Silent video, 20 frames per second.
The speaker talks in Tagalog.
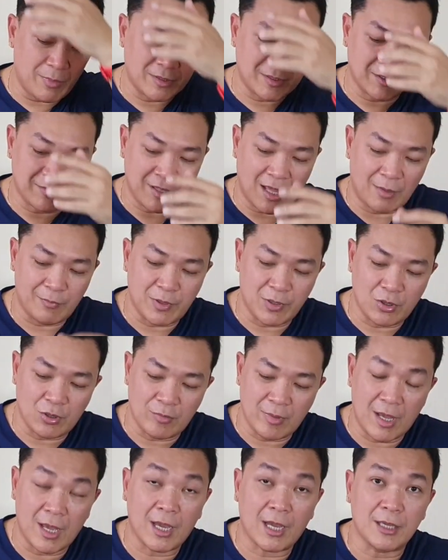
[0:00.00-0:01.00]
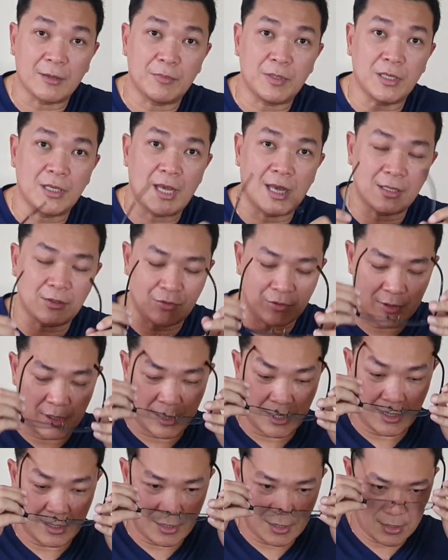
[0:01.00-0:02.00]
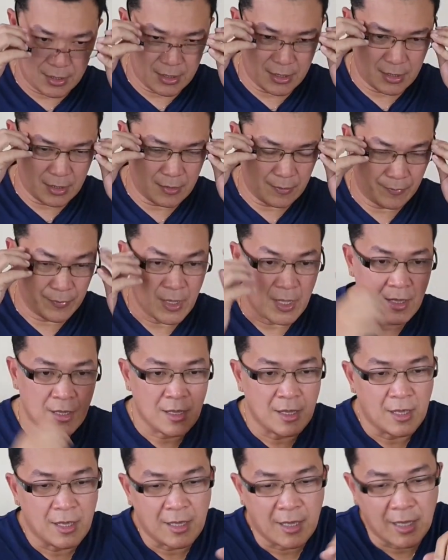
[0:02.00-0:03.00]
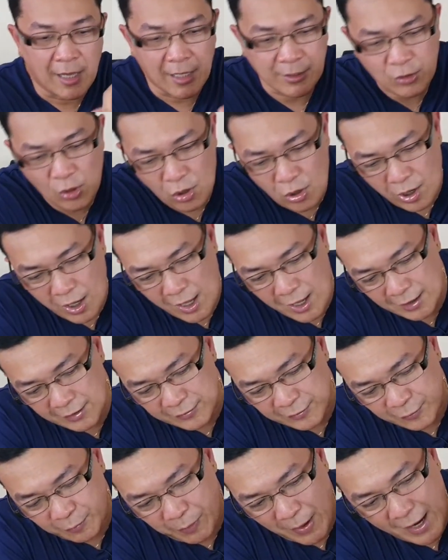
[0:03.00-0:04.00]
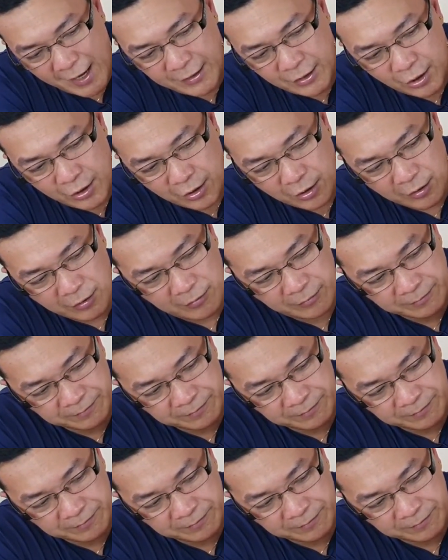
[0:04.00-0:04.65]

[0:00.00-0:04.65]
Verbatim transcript: masasabi ko mga kaibigan kundi ito ang Spider